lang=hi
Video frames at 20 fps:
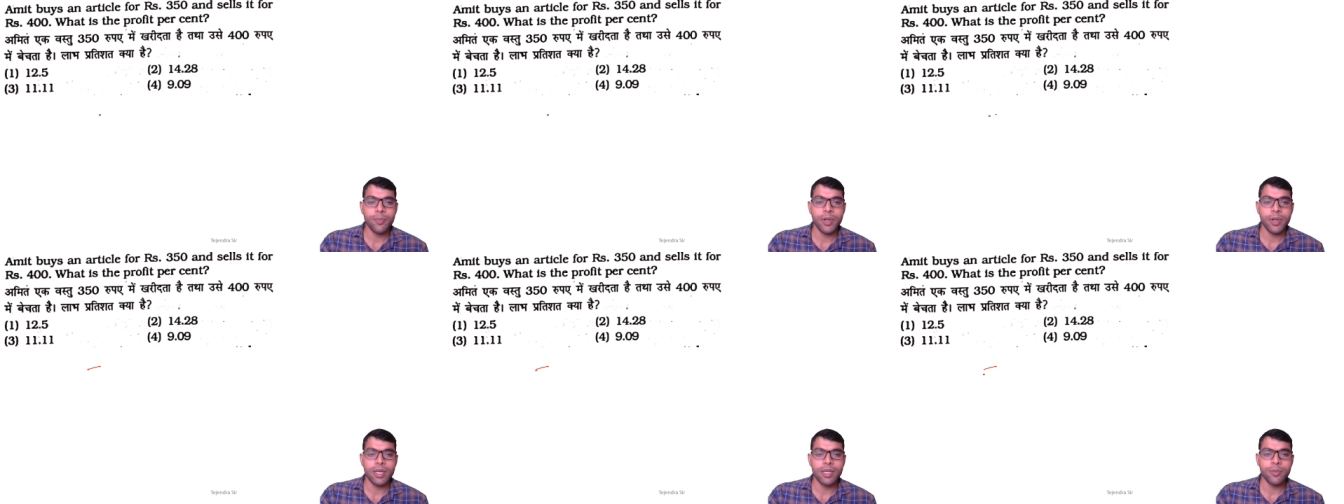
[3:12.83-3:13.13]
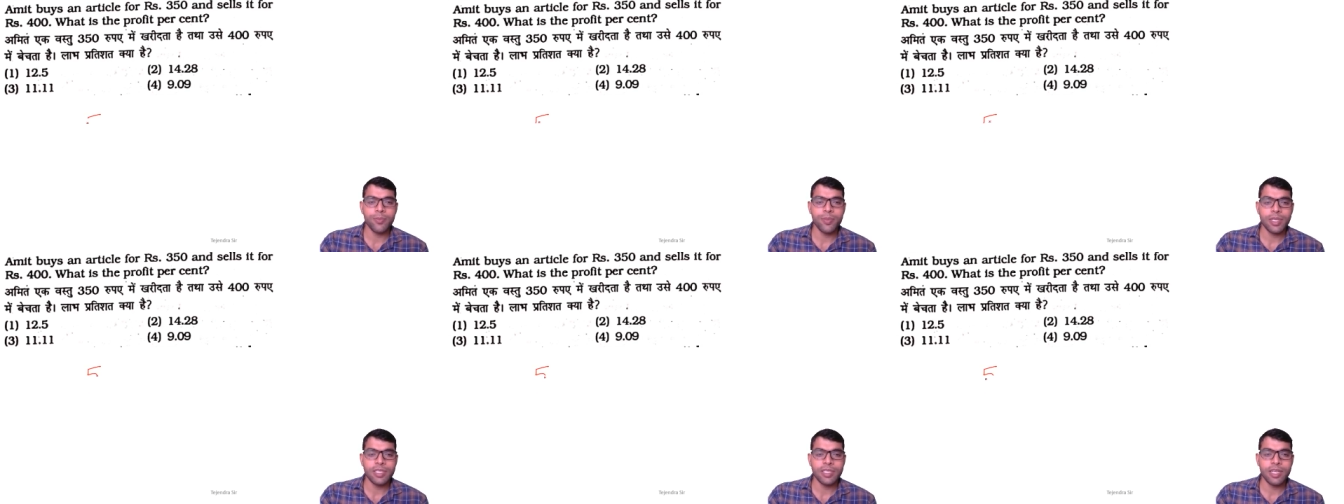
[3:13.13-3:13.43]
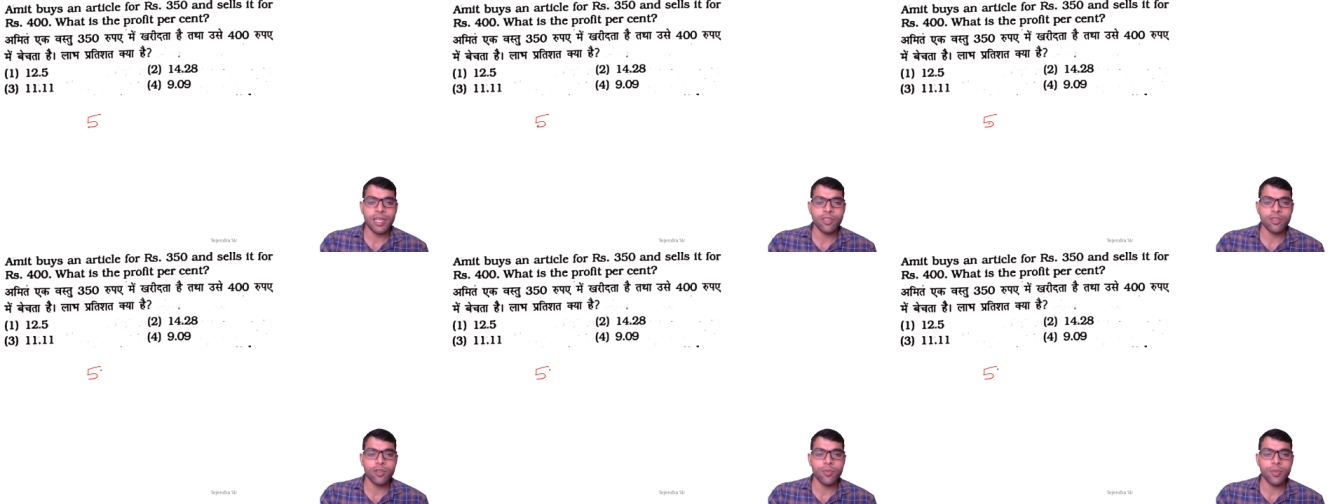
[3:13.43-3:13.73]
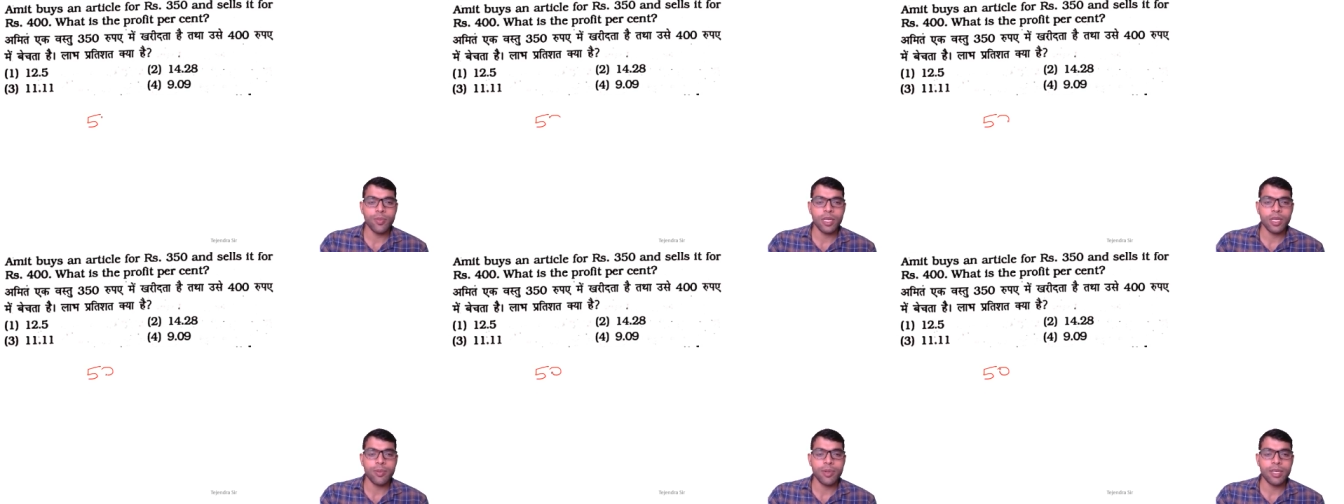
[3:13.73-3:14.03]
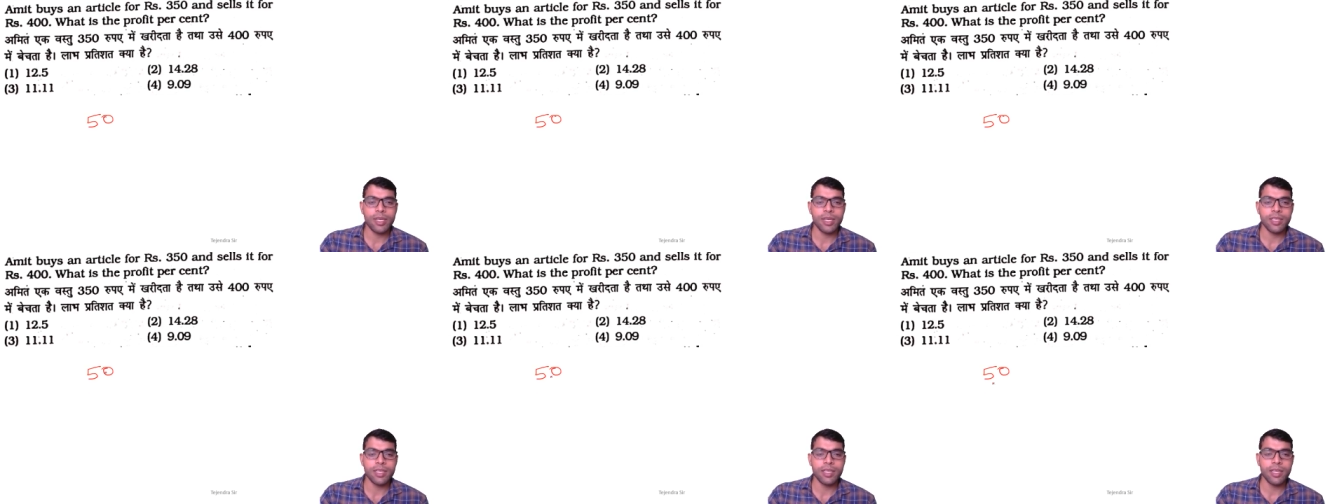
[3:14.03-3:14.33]
पचास रुपये
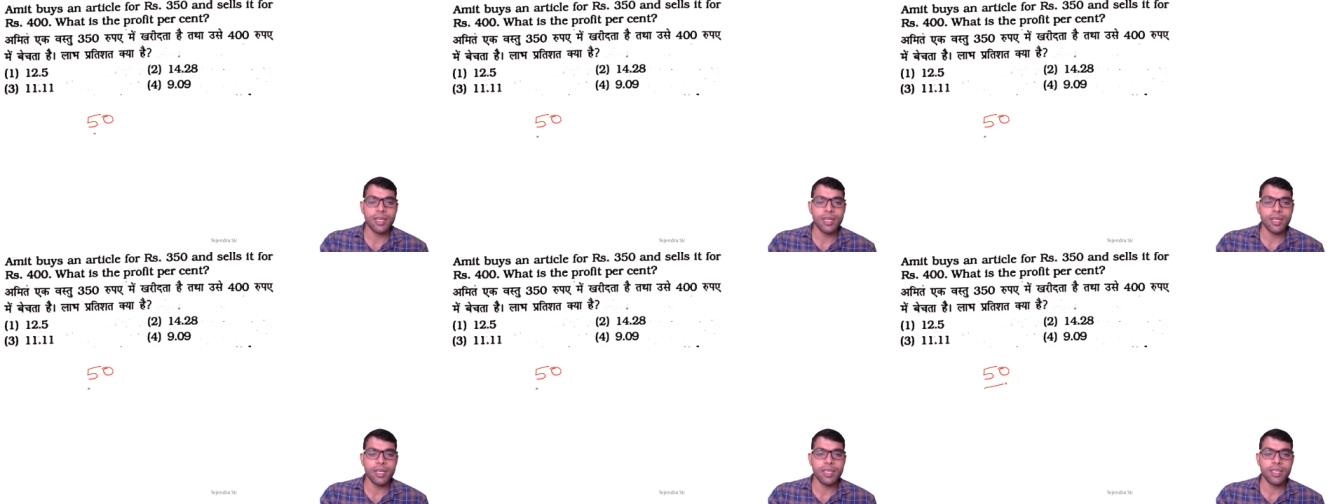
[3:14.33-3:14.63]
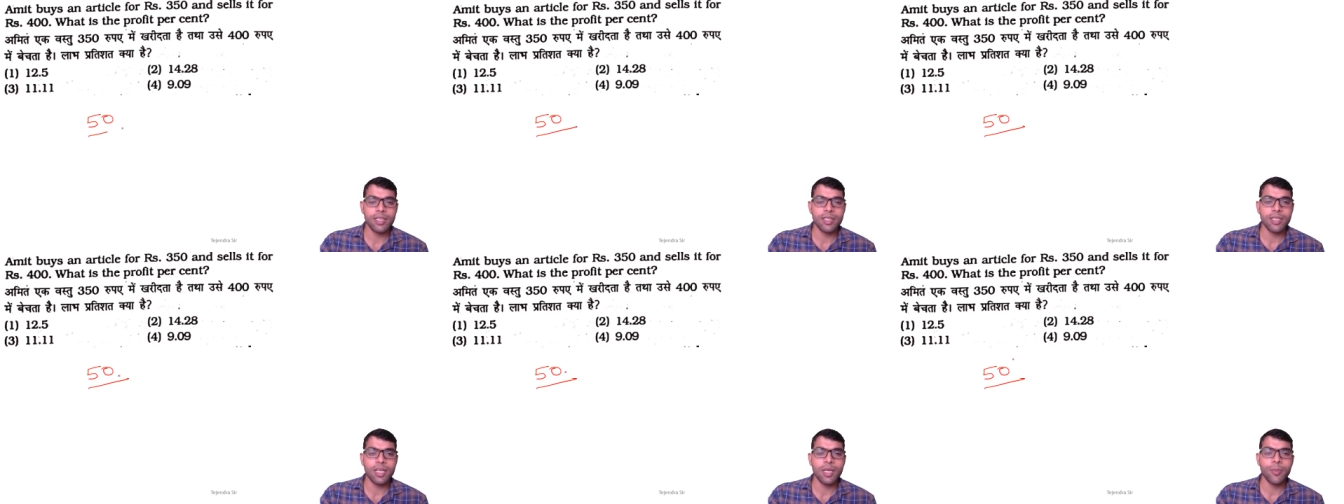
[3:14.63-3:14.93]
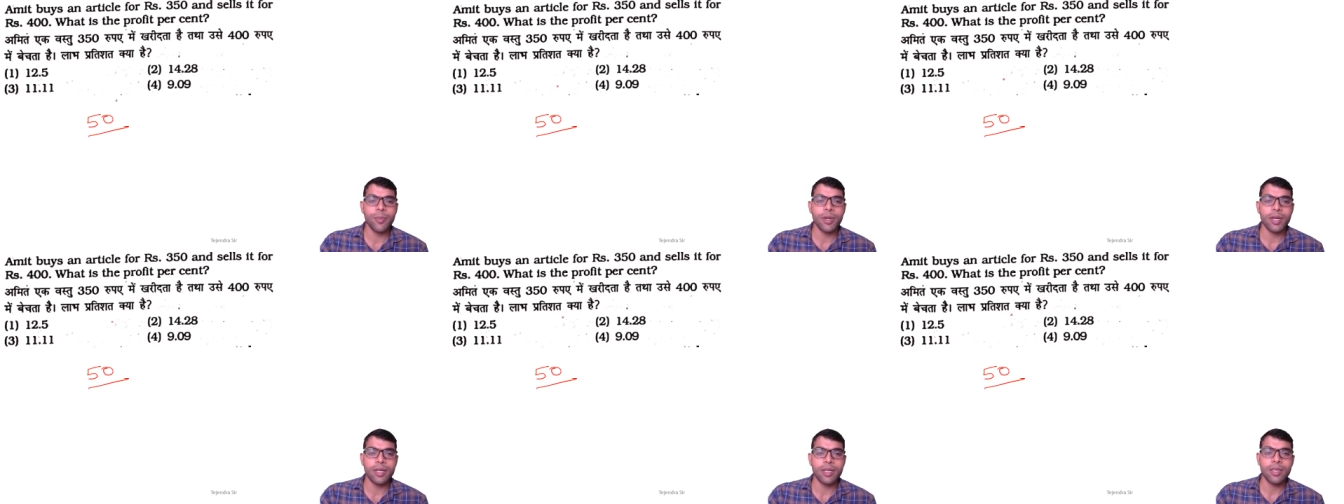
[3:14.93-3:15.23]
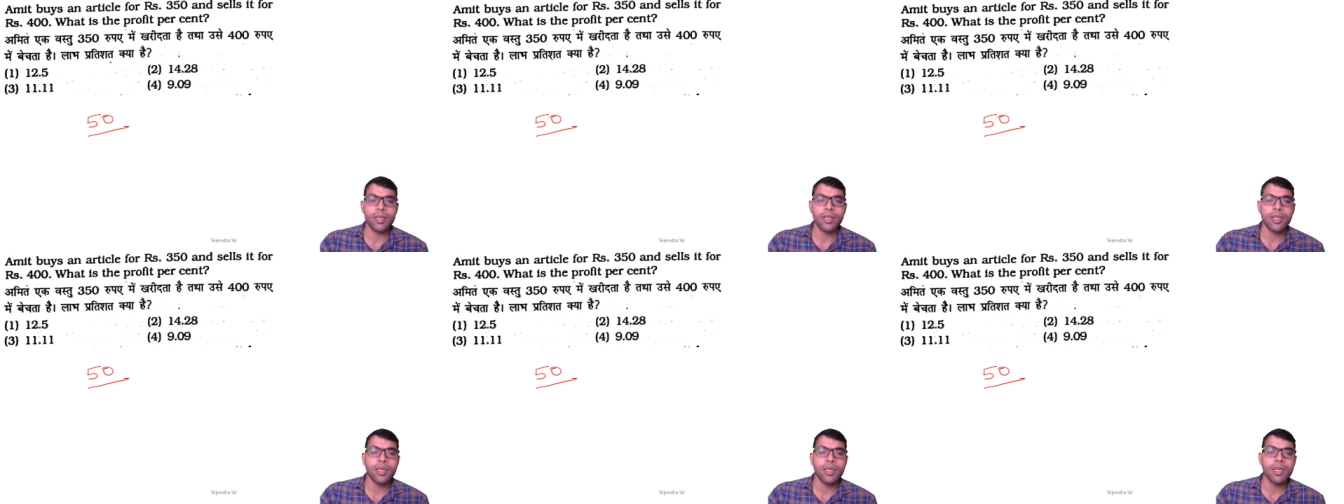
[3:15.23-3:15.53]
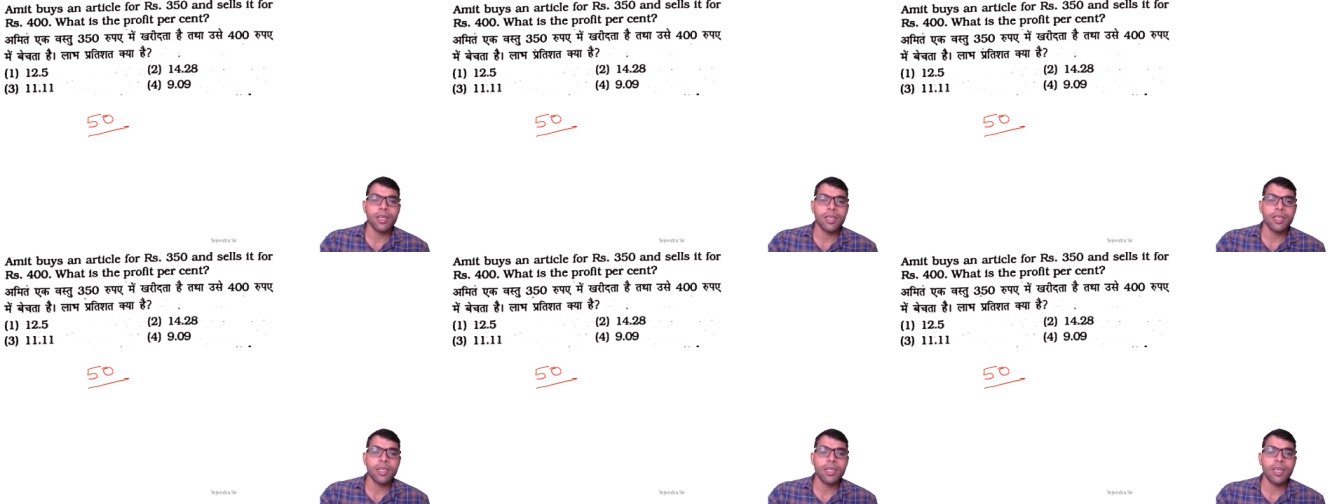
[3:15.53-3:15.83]
कमा दिए है ना कितने पर
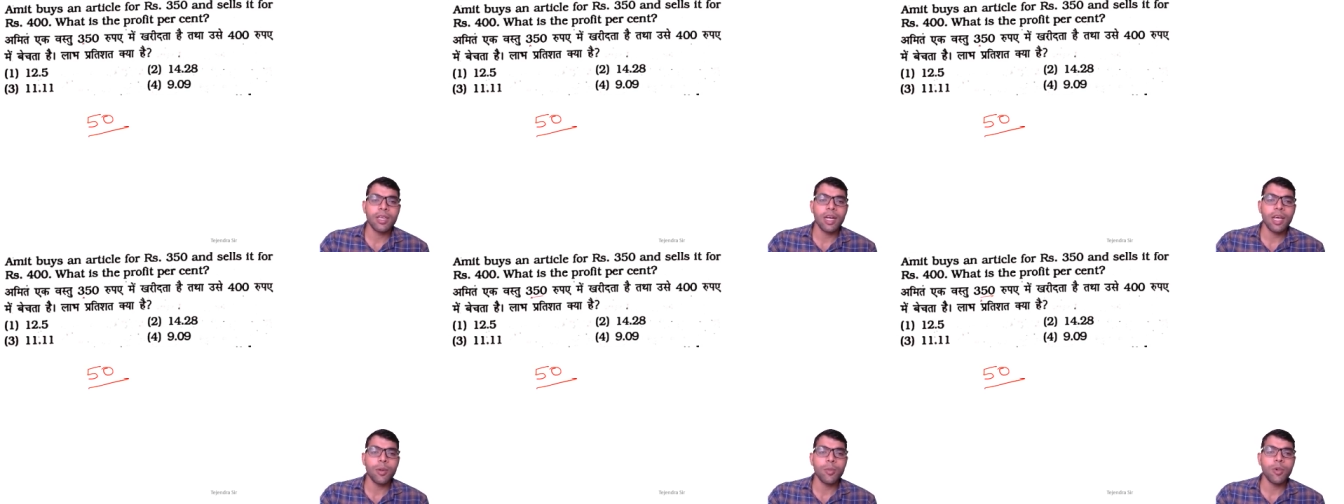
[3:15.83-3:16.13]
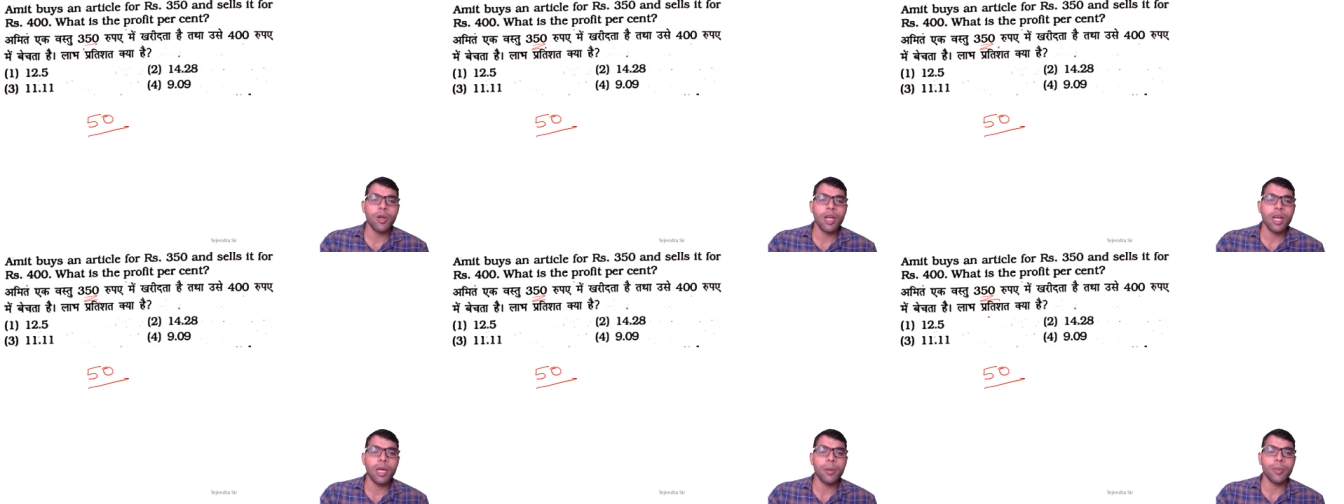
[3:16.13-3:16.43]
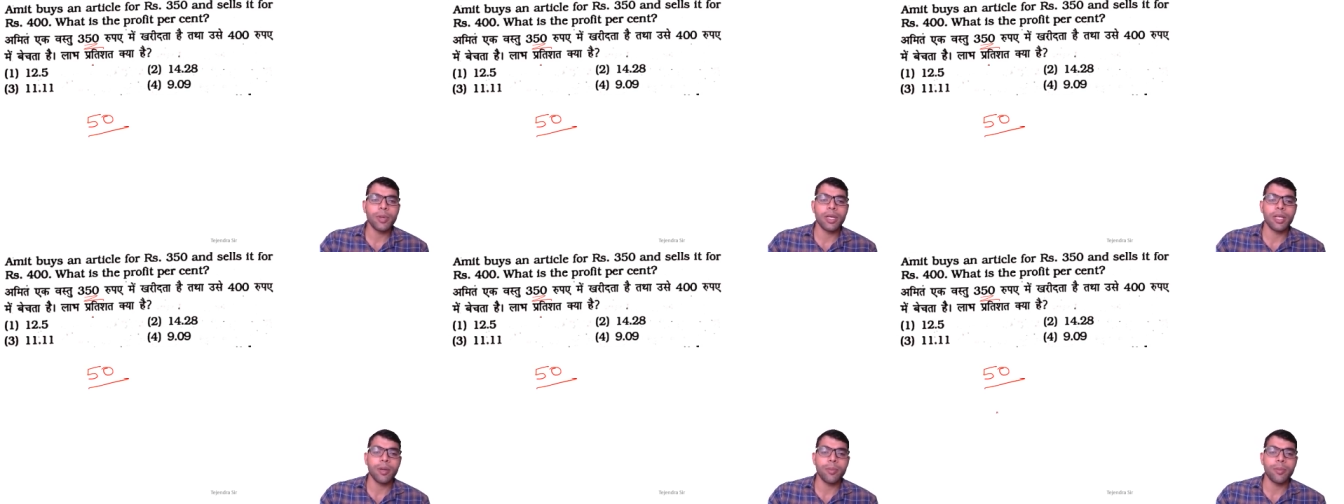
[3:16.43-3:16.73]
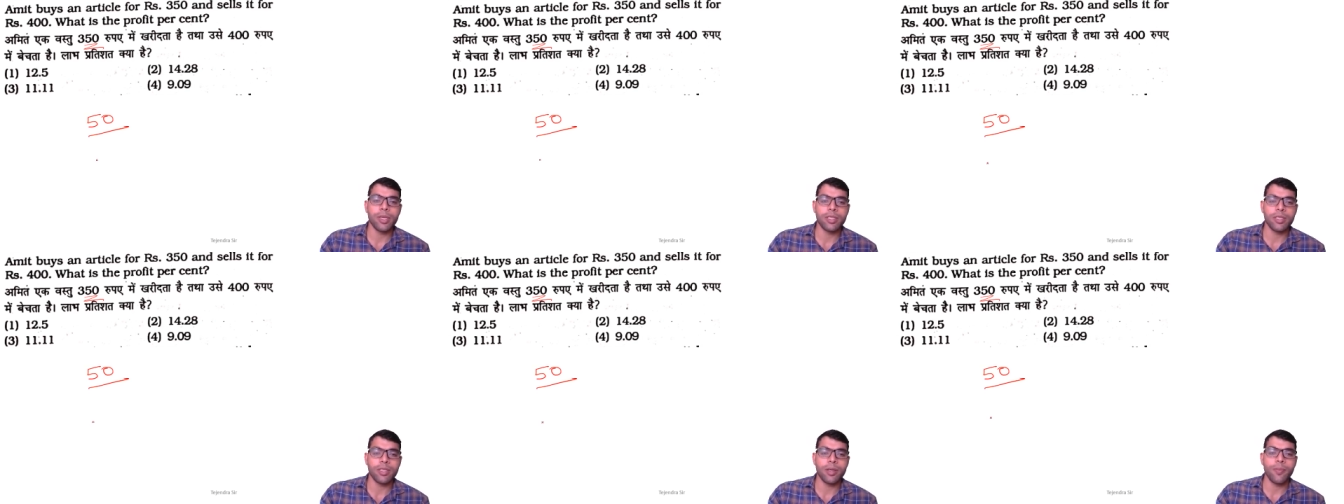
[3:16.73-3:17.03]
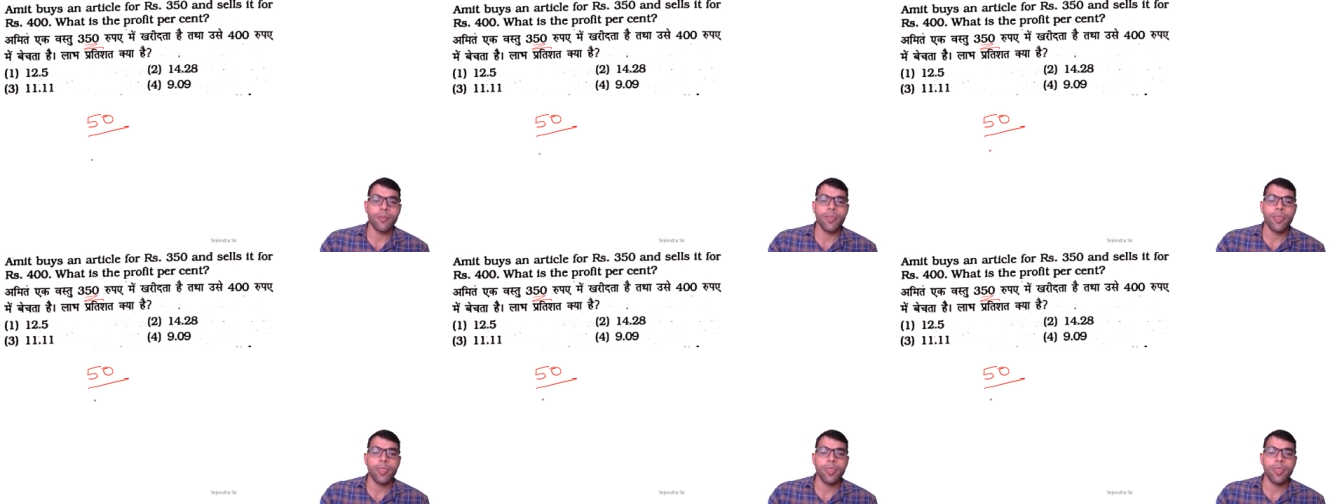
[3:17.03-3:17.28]
किराए मूल्य पर हमेशा